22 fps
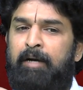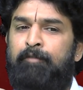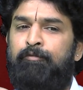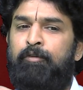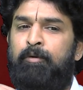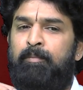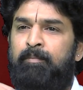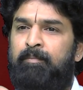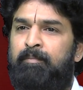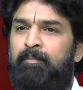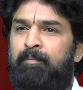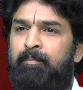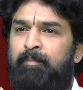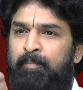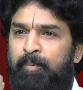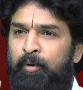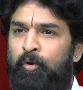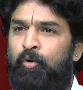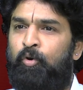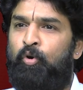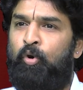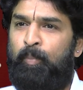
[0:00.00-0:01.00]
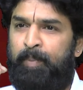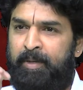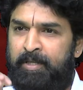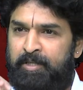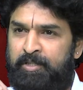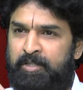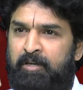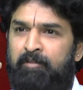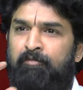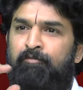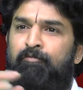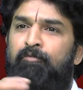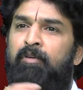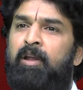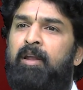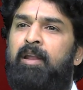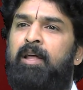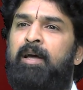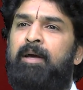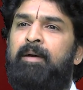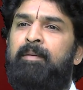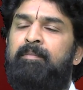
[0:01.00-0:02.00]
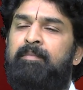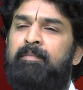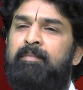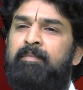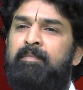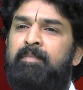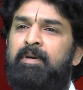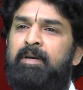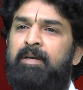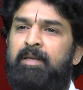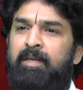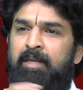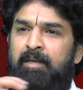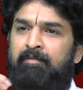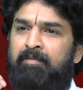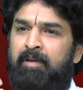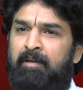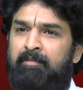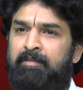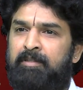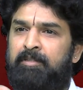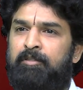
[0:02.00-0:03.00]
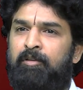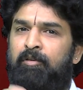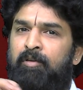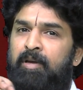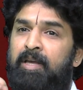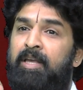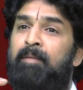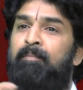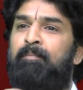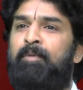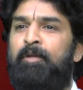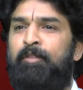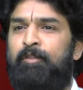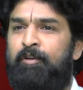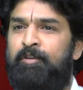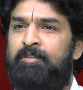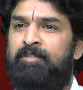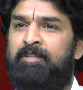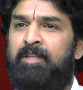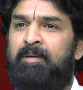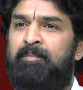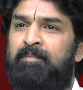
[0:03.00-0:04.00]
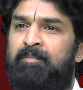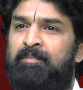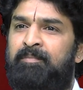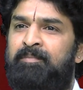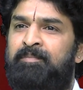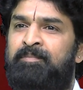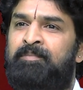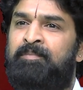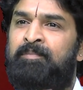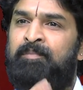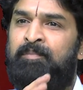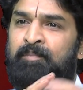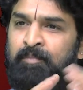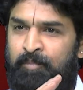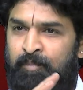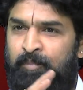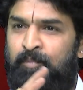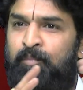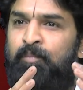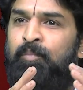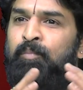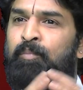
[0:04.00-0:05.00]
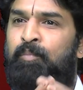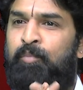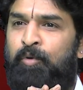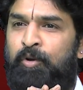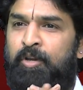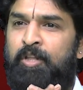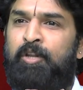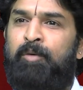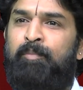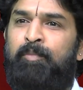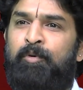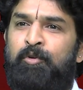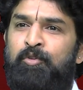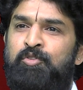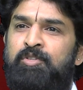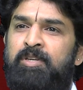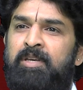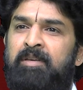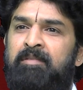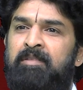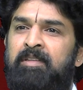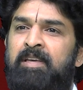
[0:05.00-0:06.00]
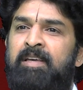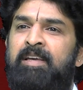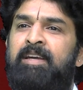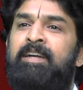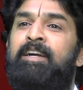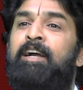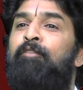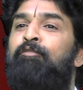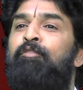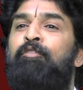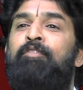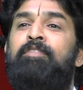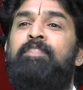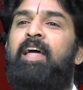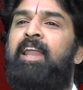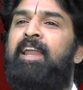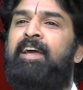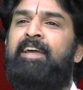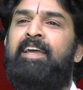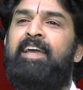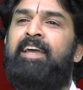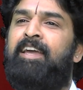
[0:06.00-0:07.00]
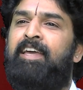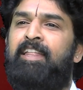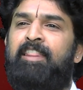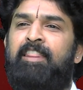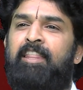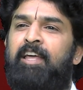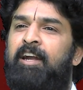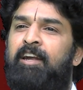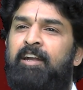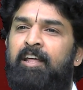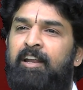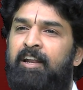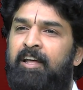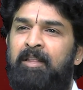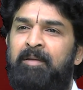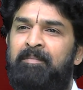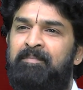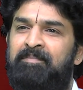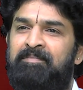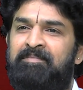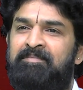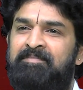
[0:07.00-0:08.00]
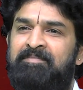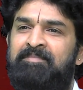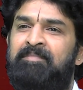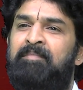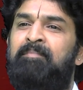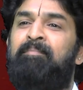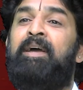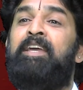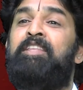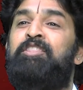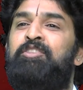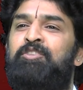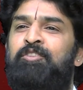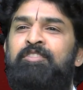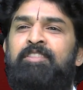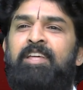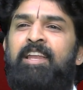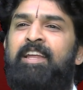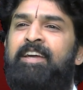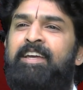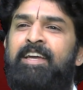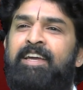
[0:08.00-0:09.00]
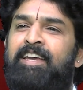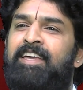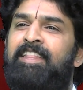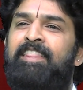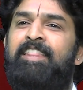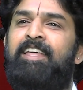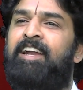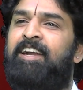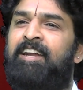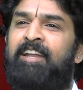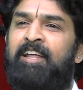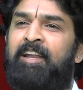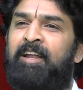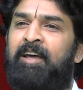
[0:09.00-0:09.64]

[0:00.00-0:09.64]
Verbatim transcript: కఫం ప్రకోపించడం వల్ల ఈ వ్యవస్థలో ఇబ్బందులు వస్తాయి ఓకే పుట్టినప్పటి నుంచి కఫం తలకెక్కింది అంటారు కదా పైత్యం తలకెక్కింది